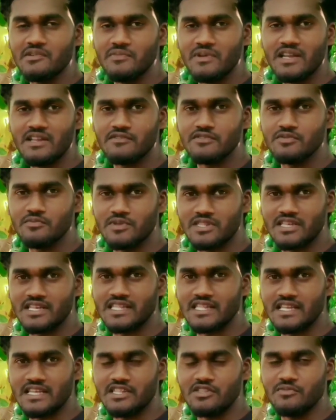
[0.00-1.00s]
அதுக்கு மேலே வந்து
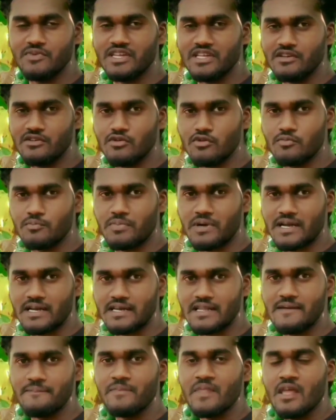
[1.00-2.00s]
பார்த்தீங்கன்னா இதில் எதுவுமே இன்க்ளூட்
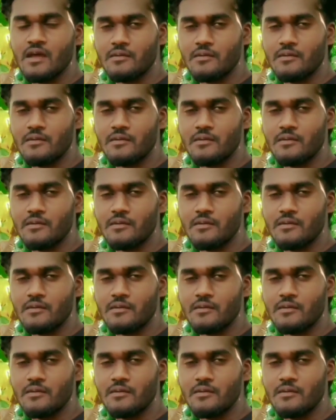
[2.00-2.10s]
பண்ணல